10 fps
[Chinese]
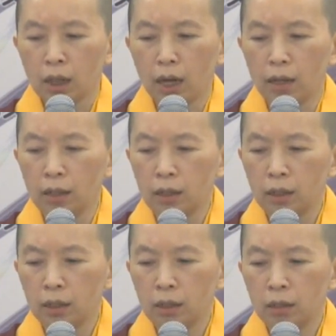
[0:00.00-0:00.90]
那，
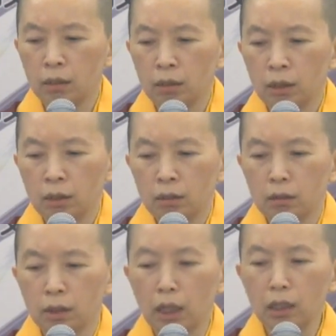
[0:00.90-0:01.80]

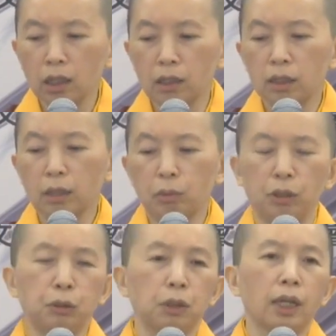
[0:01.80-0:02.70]
等你再
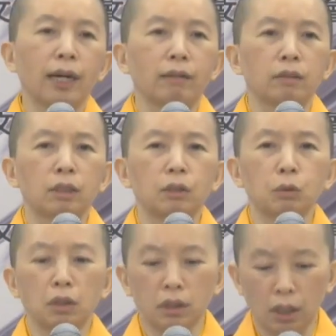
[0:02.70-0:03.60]
回去看师
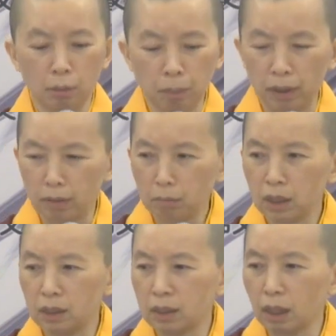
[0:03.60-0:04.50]
尊这一本《
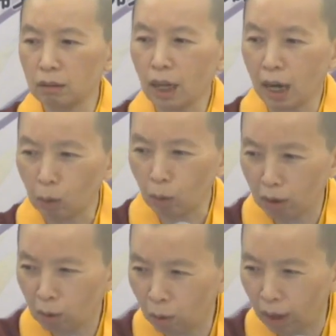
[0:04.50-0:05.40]
密教大
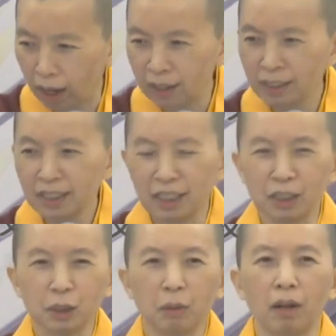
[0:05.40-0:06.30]
光华》，
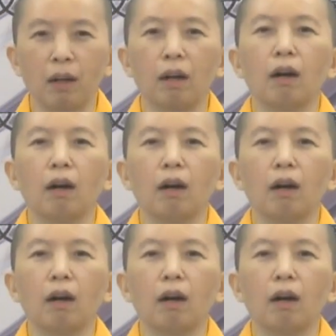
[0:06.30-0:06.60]
你就会